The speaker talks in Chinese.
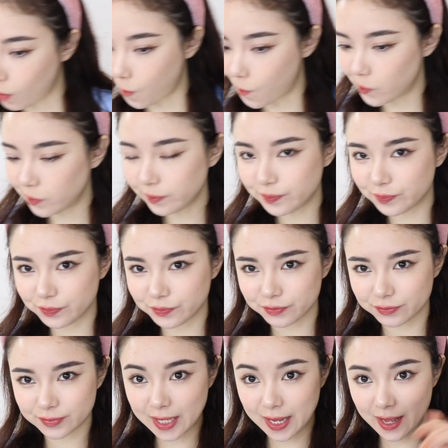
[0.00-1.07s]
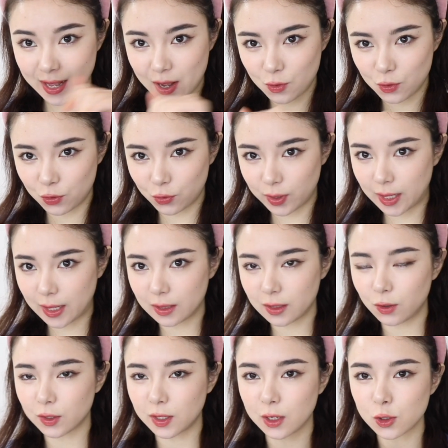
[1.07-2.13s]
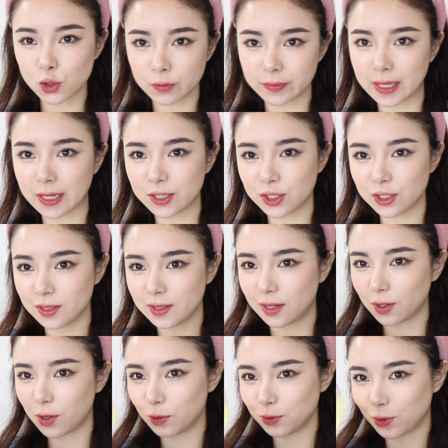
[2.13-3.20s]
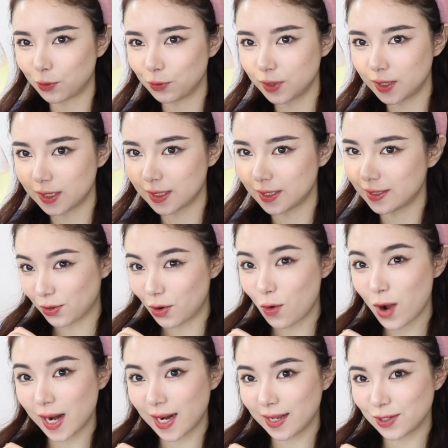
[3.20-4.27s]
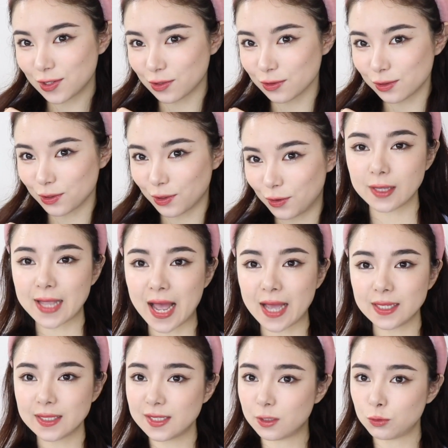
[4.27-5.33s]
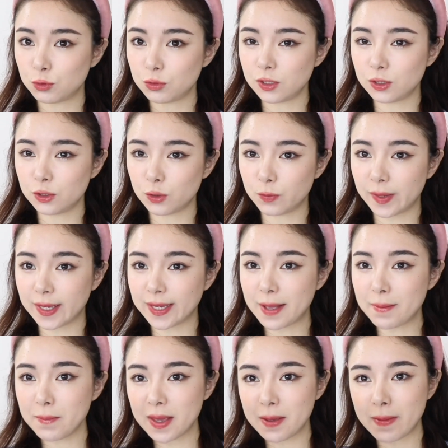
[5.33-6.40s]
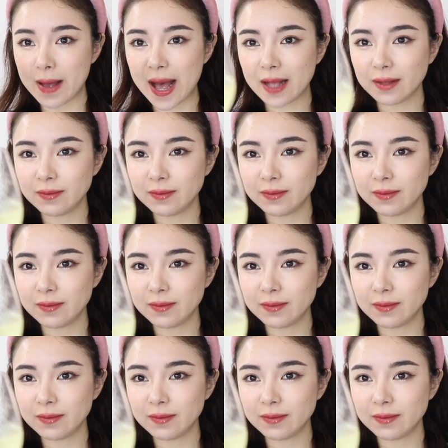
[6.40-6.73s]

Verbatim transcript: 嗯，大家好，我回来了，我刚顺便还吃了两口东西，我换了一种酒，大家一起举起酒杯干杯吧。